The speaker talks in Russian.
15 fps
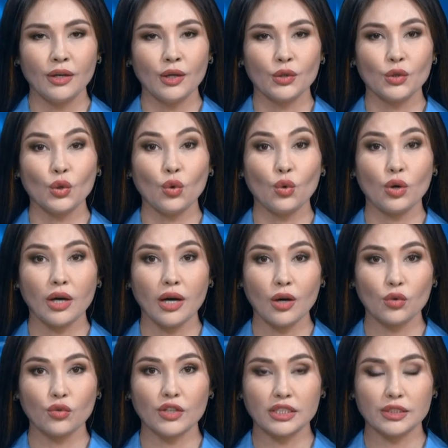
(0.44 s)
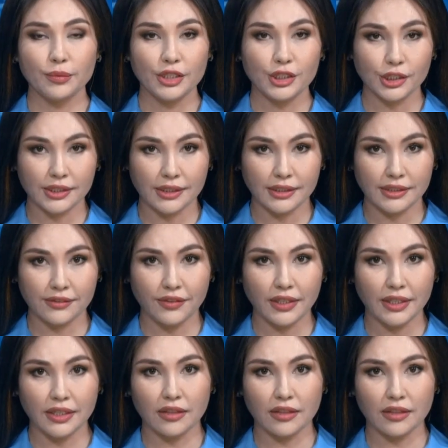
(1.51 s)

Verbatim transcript: Ноу-хау в космической сфере.